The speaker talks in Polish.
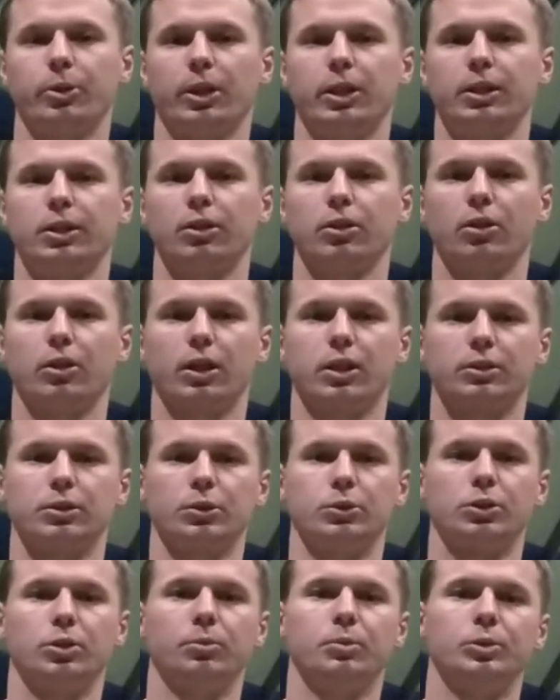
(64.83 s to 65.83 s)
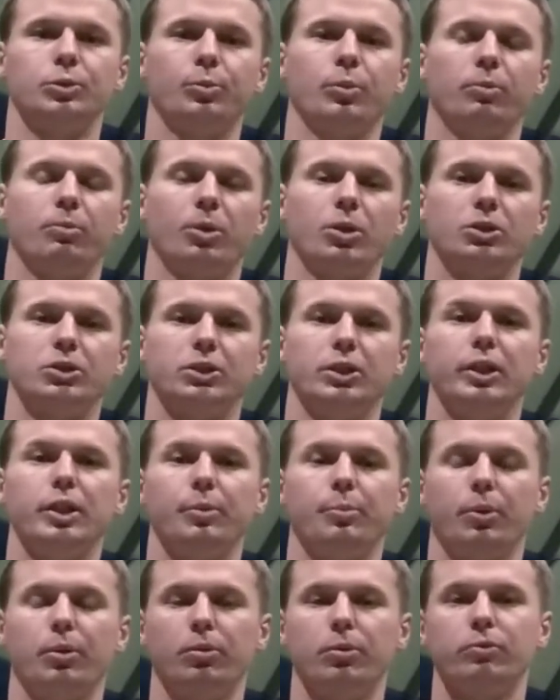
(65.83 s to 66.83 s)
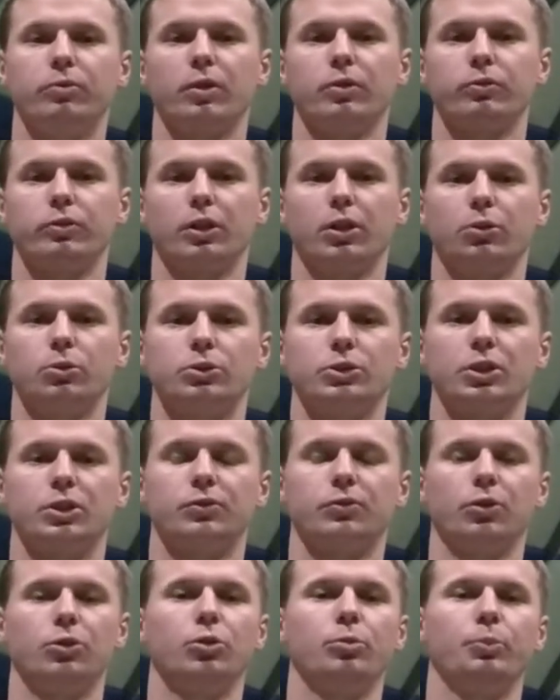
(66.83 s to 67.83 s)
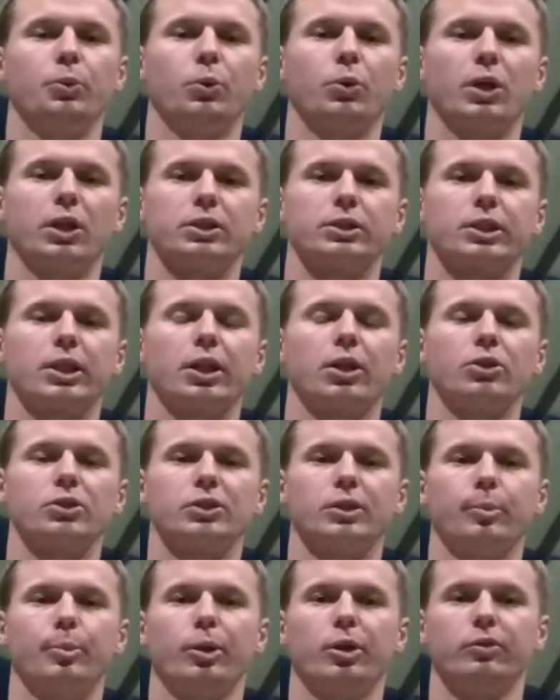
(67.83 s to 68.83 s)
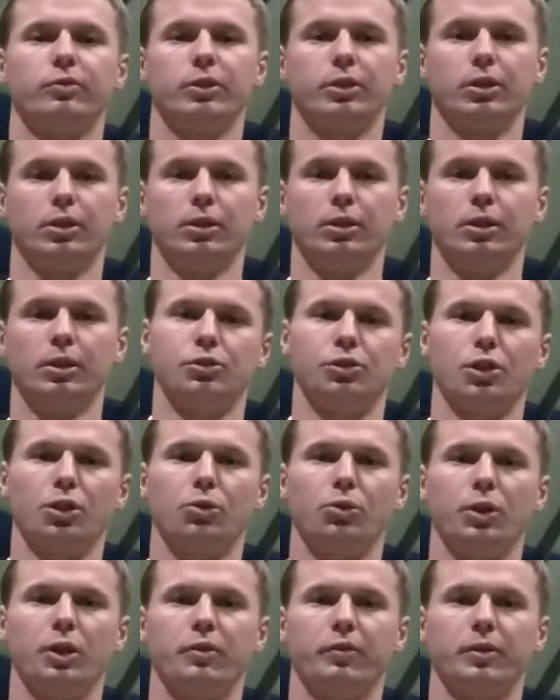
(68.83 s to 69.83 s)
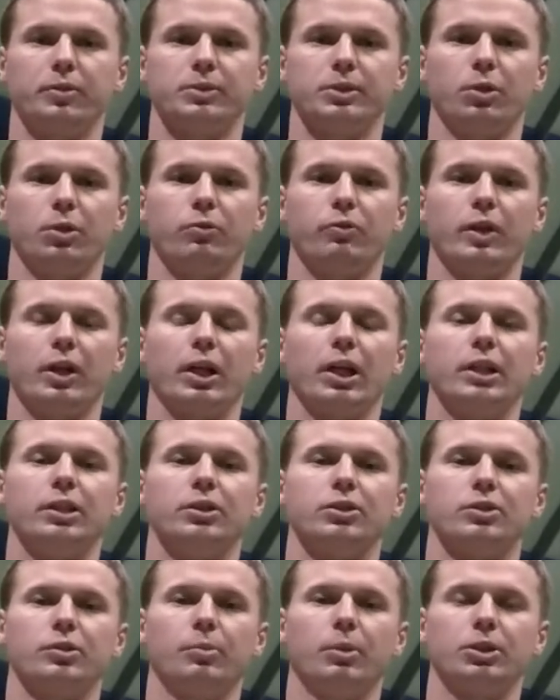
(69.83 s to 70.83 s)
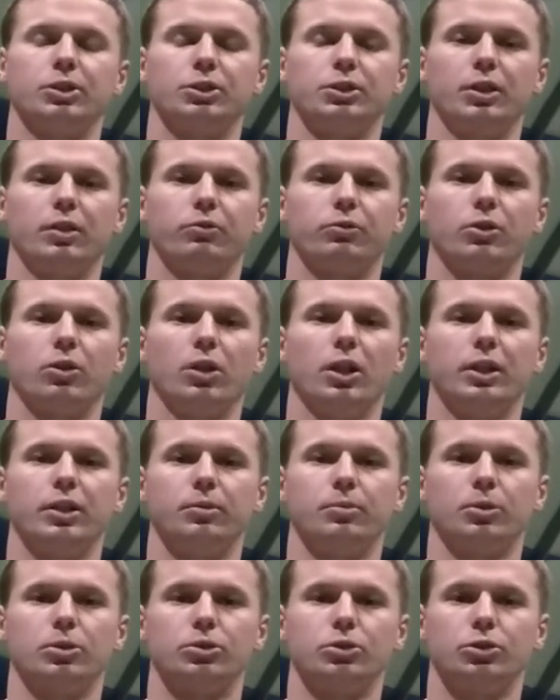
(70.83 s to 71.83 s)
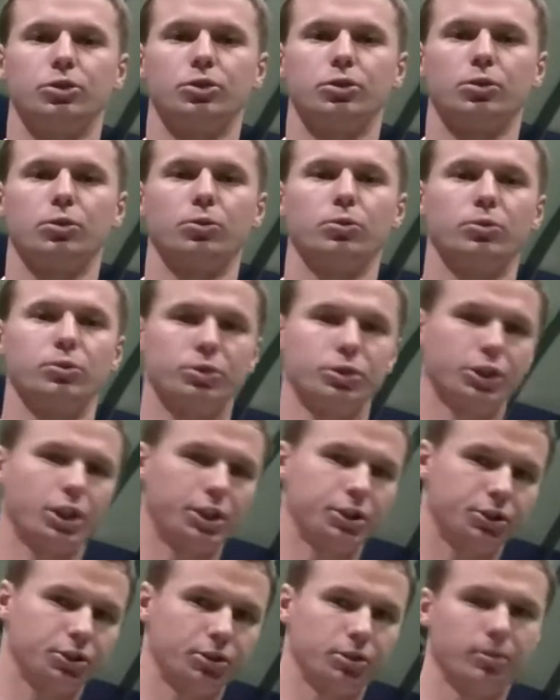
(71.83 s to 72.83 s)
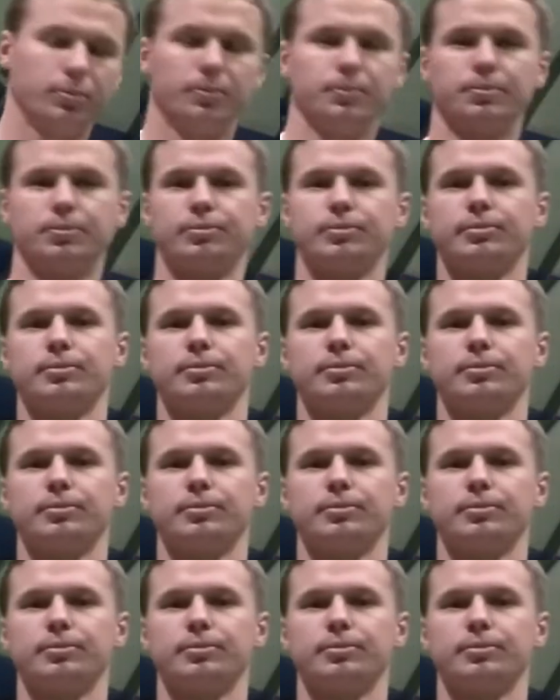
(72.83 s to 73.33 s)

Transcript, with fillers: poradnik okazał się być pomocny i pomógł Wam w nauce wodu piłkarskiego step over. Dziękuję za uwagę i do zobaczenia w kolejnym odcinku. Cześć!